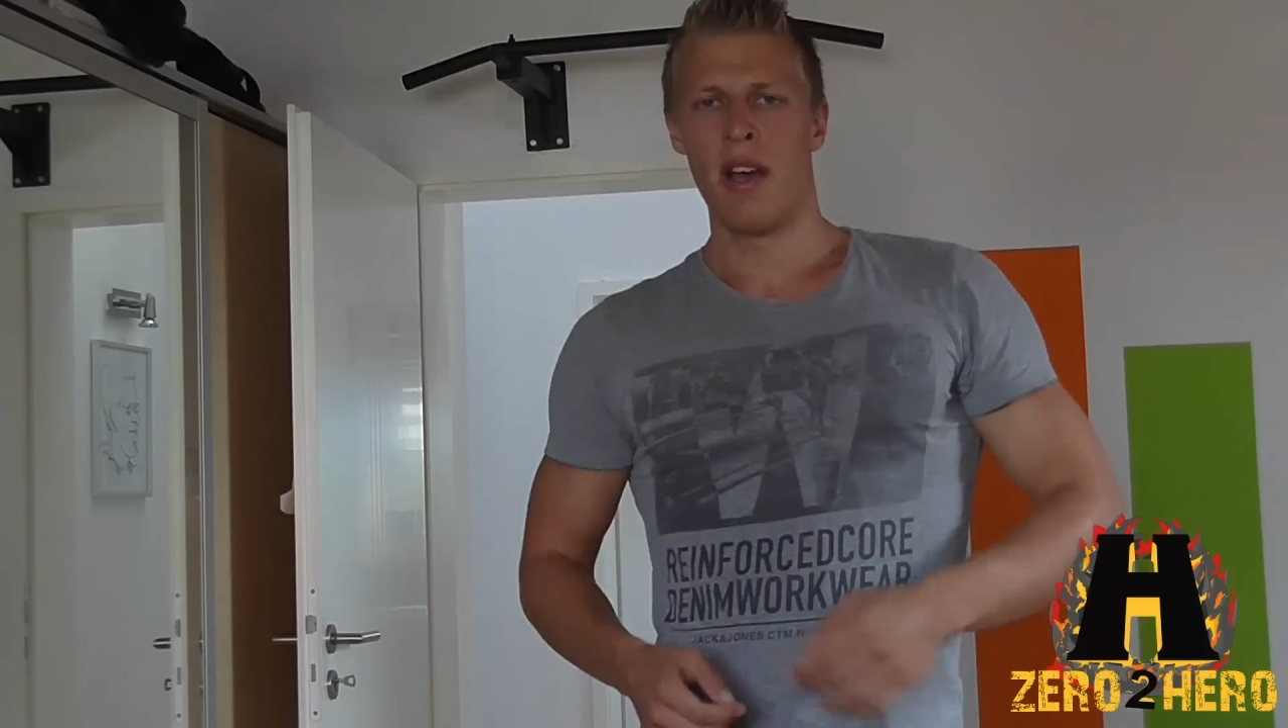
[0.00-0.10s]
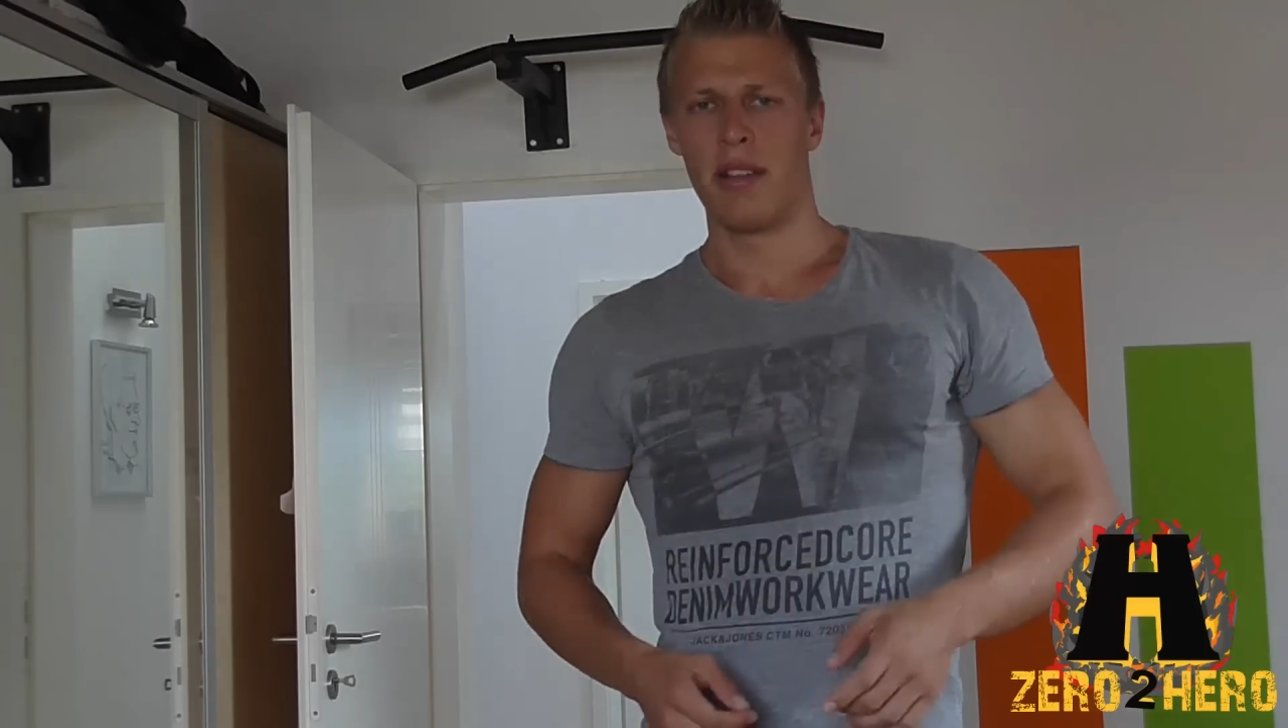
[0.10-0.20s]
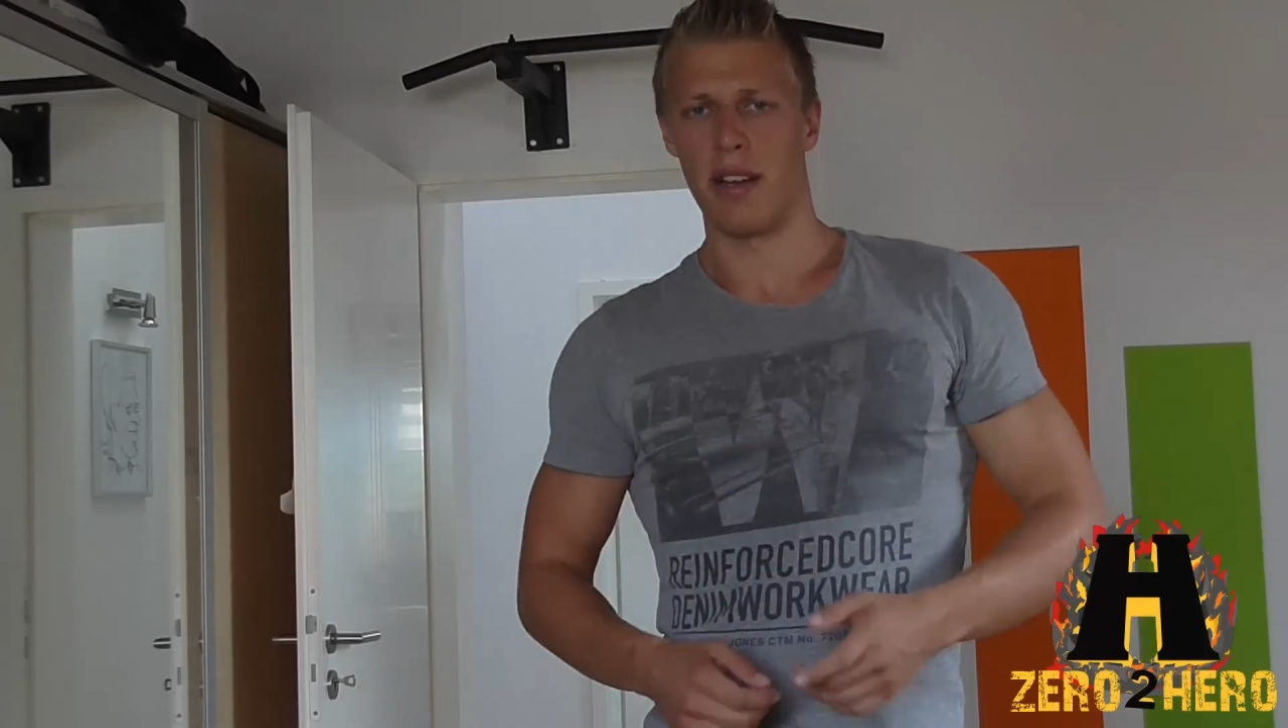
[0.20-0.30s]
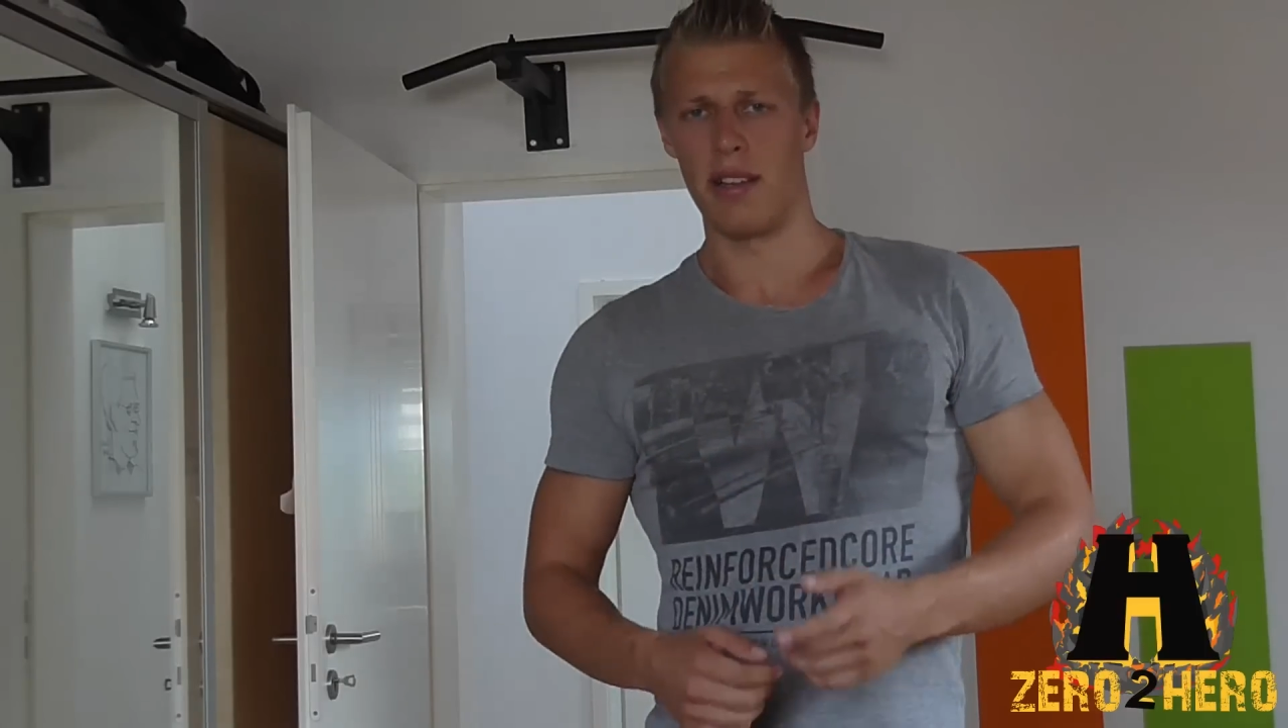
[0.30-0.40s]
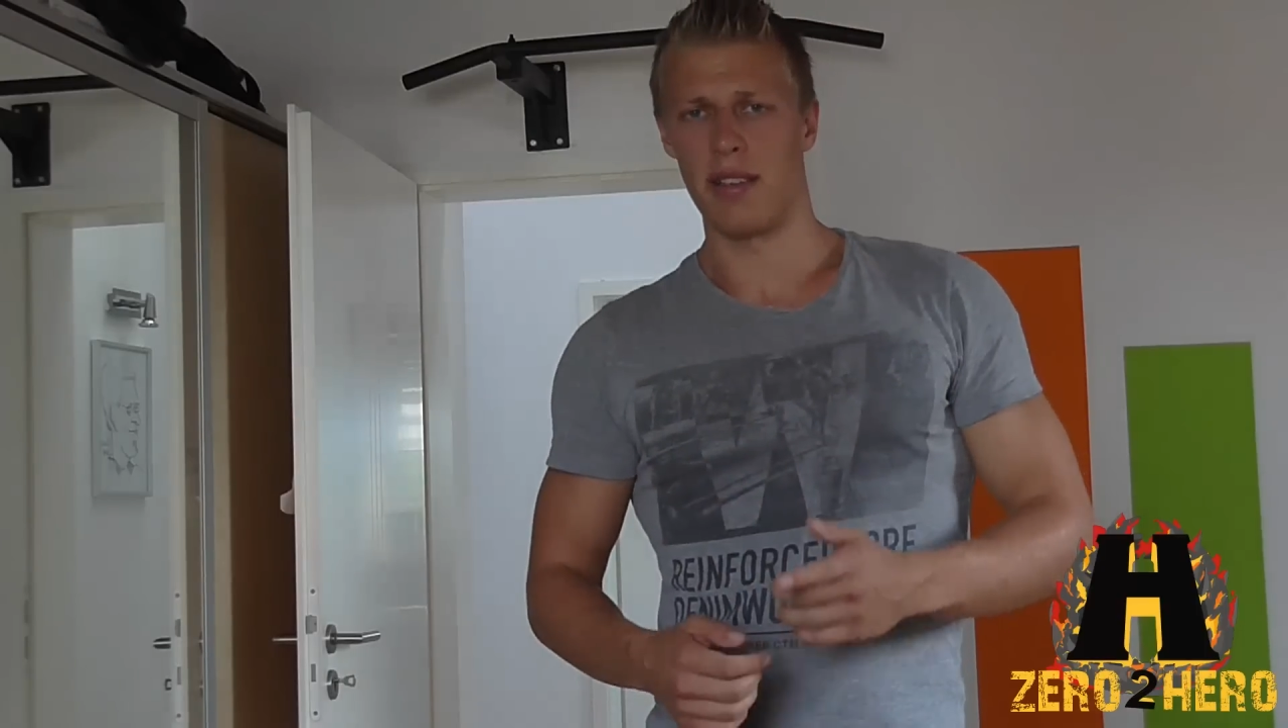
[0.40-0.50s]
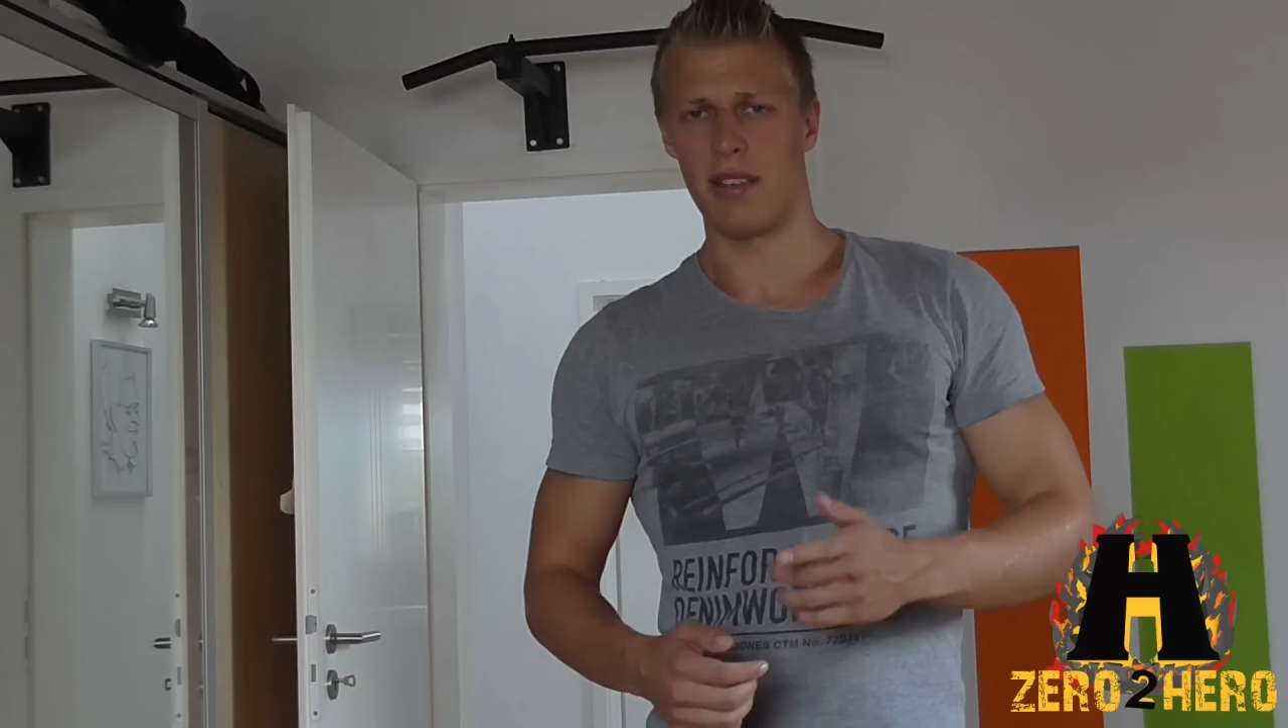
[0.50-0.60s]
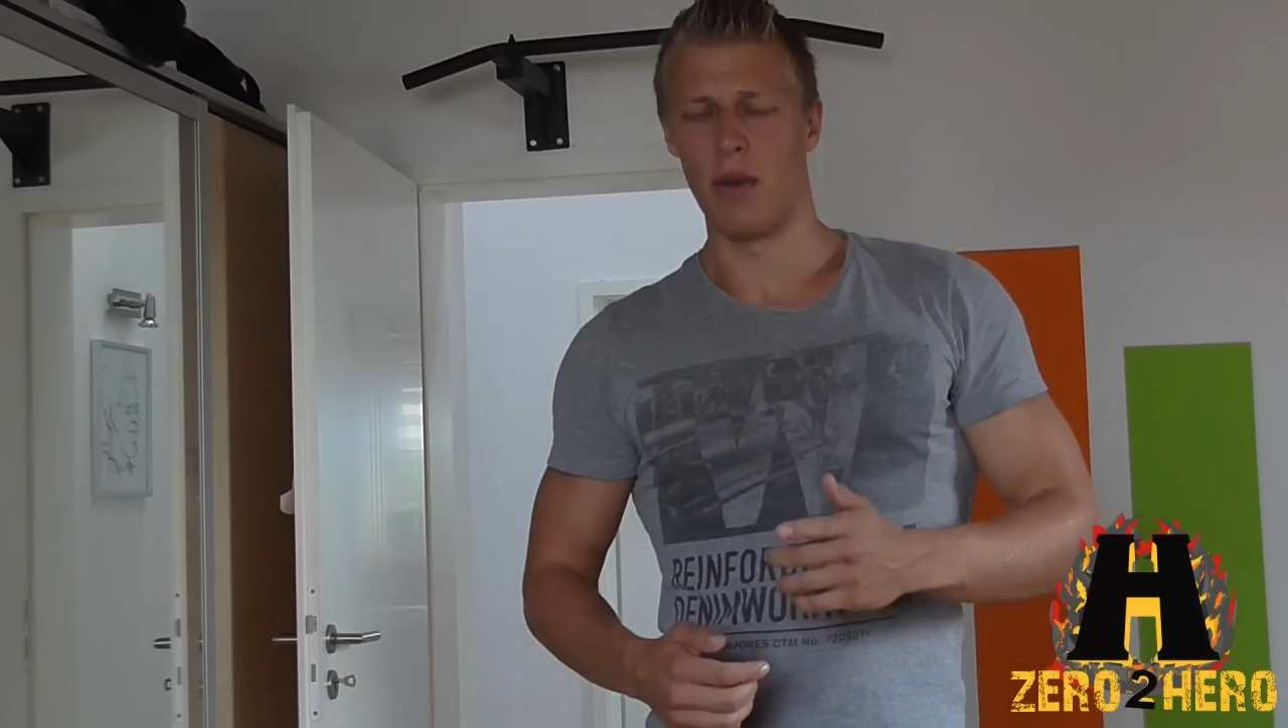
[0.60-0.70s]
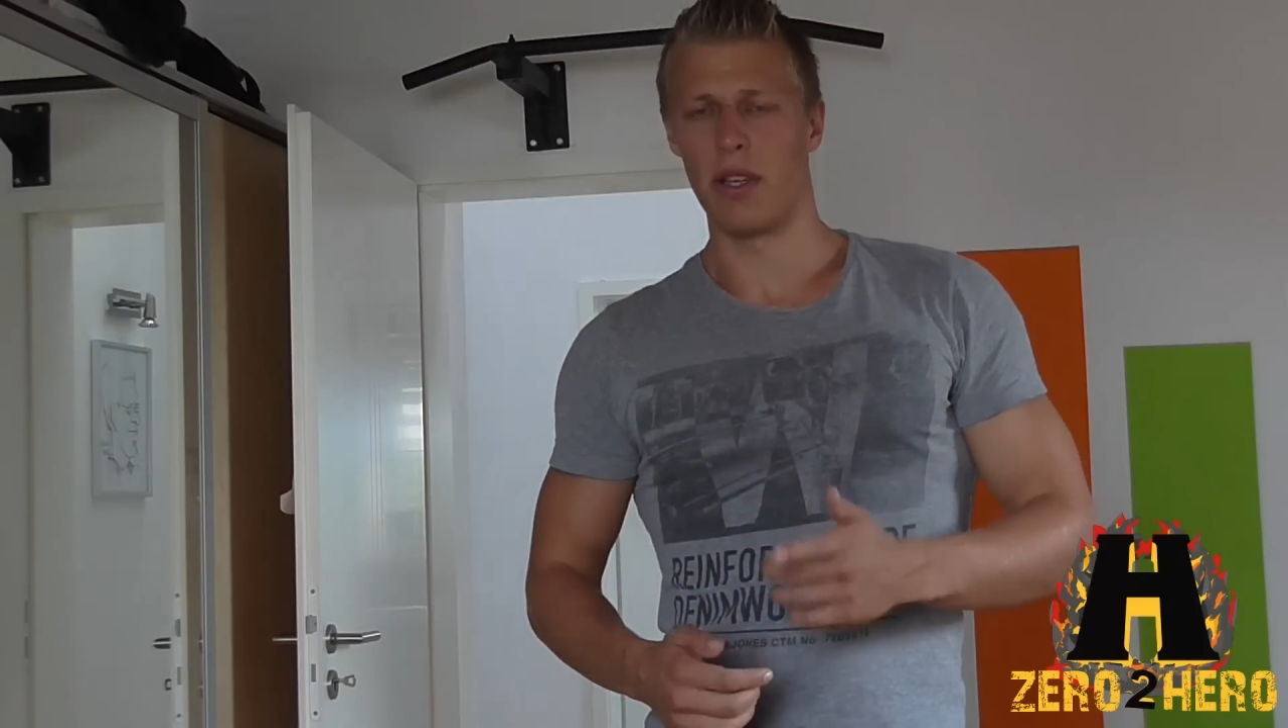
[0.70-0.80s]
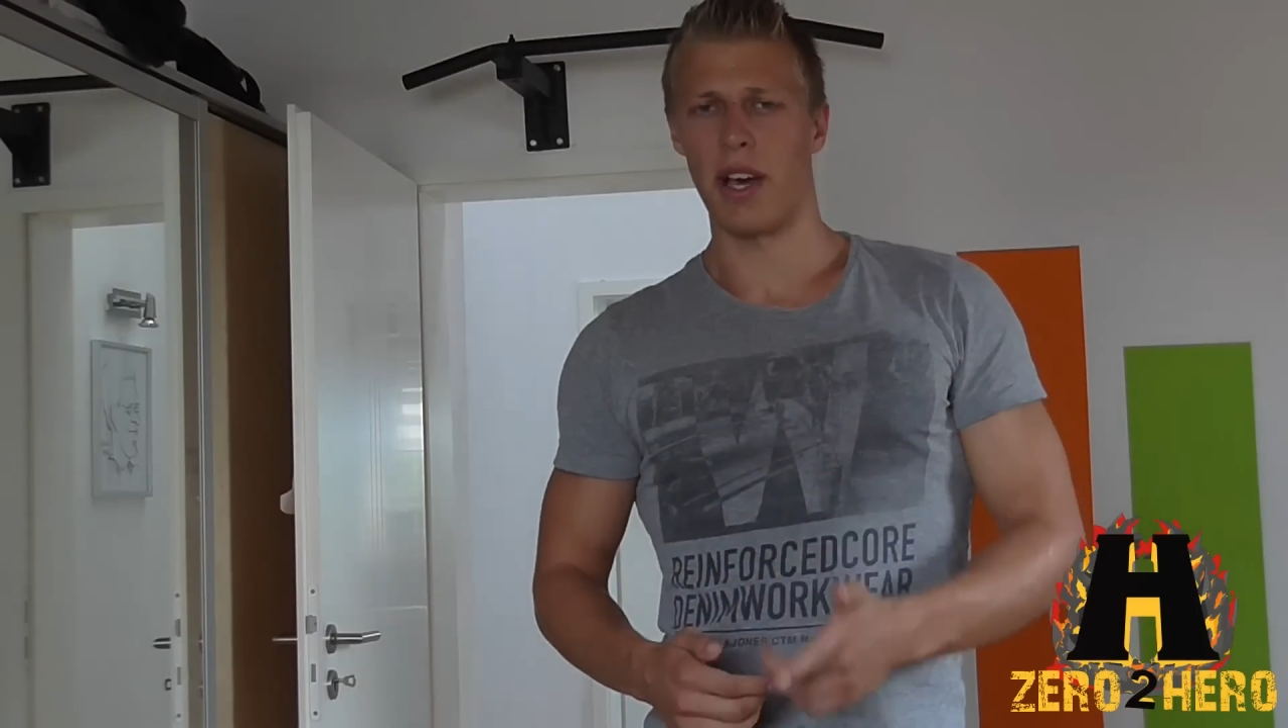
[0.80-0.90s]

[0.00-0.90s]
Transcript: Dann ist es, glaube ich,